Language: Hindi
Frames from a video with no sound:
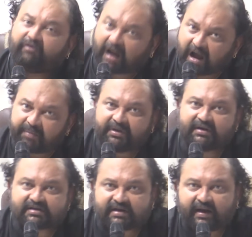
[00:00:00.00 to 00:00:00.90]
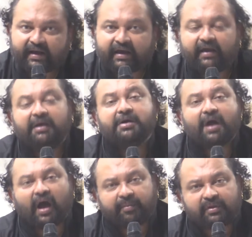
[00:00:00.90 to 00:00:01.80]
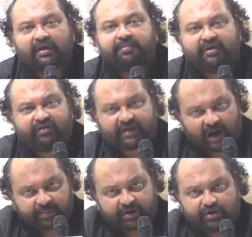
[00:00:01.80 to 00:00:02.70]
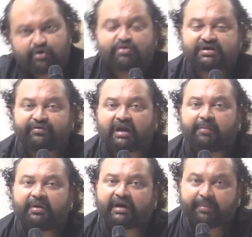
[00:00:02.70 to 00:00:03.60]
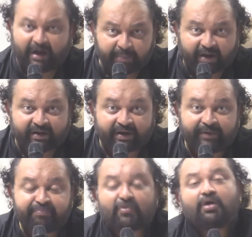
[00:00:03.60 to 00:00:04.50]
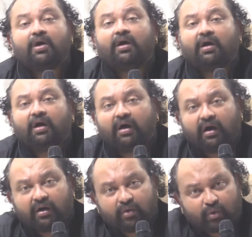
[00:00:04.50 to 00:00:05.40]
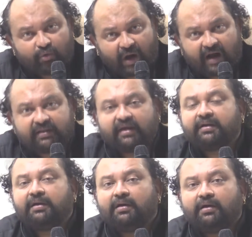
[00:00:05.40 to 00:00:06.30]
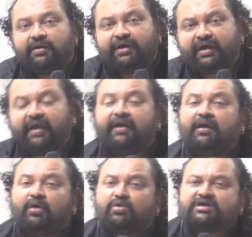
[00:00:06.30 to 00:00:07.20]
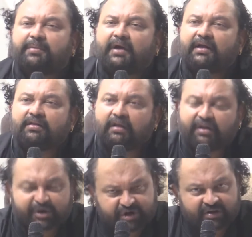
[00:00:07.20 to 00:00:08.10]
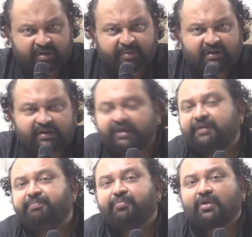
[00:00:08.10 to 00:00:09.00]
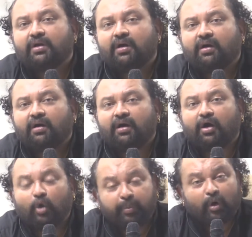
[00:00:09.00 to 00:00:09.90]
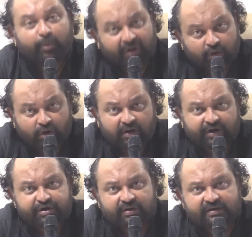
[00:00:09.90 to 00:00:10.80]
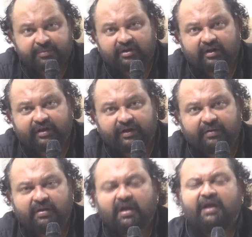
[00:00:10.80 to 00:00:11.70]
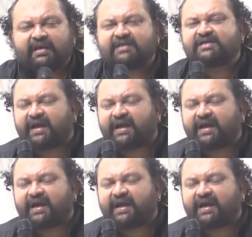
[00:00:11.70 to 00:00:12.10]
वराह से लेके अब तक बीवी रामन जोशी वी रामन के बड़े भाई हैं वहाँ तक ठीक है उसके बाद नक्षत्र पद्धति उप उप नक्षत्र पद्धति ये